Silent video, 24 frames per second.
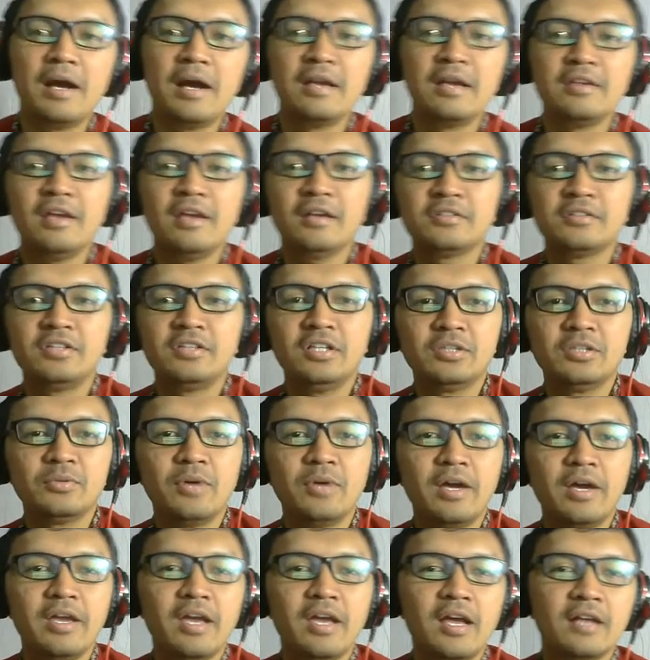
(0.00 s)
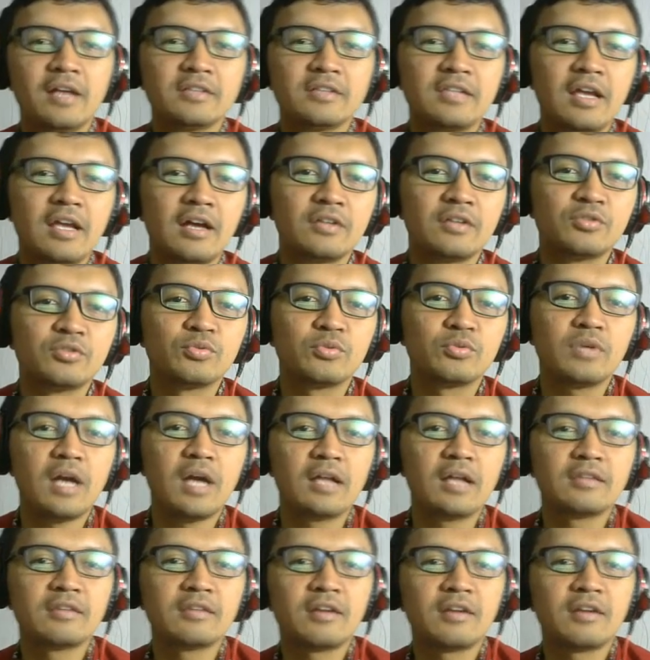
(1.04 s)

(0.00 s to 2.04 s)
banyak siswa yang sangat suka